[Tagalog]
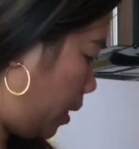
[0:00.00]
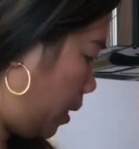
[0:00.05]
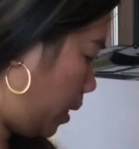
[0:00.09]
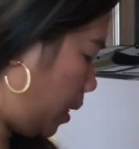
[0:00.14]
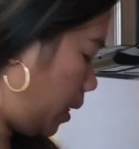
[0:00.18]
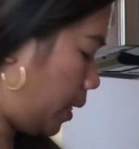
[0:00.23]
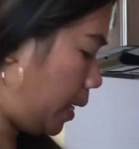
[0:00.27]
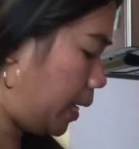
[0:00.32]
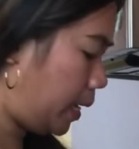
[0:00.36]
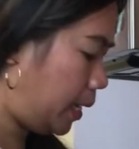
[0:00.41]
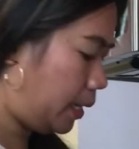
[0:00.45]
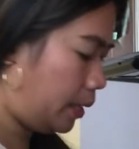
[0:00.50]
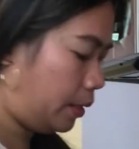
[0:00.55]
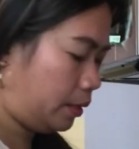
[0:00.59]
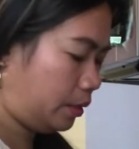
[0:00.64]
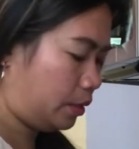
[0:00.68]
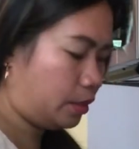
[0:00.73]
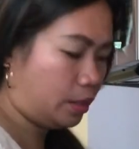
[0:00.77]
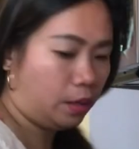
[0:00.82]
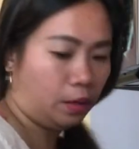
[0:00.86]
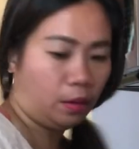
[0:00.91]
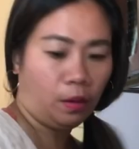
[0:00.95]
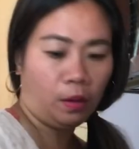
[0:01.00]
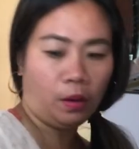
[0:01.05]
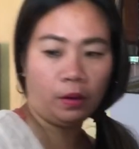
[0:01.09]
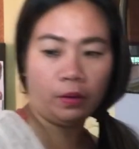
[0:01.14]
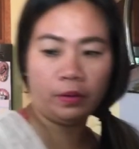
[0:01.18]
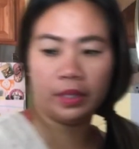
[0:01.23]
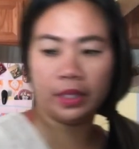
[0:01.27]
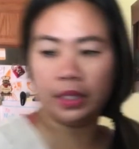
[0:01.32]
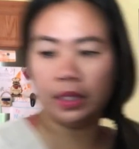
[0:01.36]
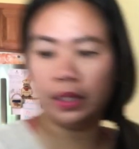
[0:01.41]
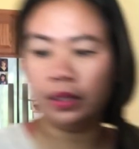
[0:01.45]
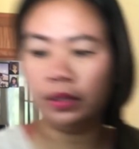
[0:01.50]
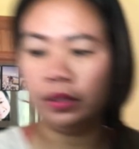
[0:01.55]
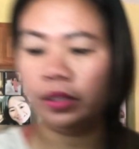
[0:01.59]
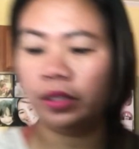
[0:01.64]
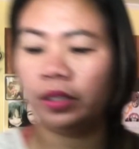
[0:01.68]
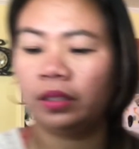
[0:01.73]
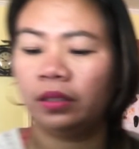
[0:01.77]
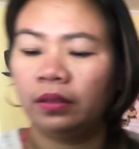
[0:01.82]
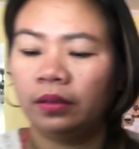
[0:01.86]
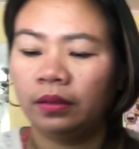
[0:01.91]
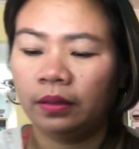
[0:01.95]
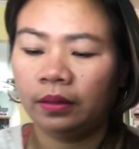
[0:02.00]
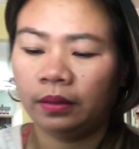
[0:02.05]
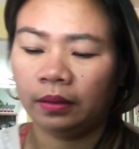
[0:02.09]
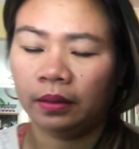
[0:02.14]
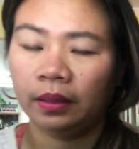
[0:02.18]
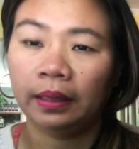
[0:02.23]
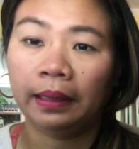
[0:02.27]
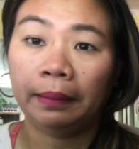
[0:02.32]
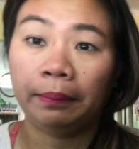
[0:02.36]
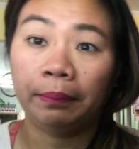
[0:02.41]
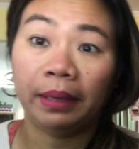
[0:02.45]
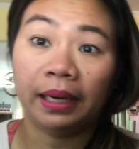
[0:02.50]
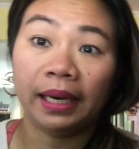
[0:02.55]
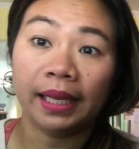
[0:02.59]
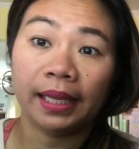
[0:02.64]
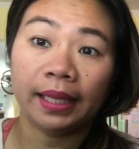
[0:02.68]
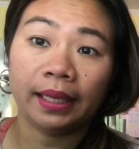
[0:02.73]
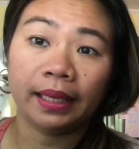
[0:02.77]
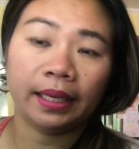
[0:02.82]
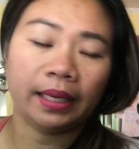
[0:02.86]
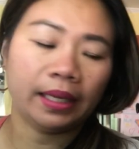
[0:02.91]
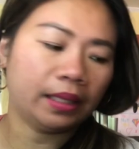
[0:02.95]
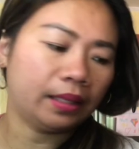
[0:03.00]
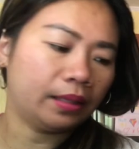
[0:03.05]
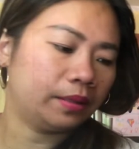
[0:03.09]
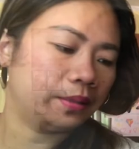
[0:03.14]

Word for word: Yan, isang orange. Malagkit.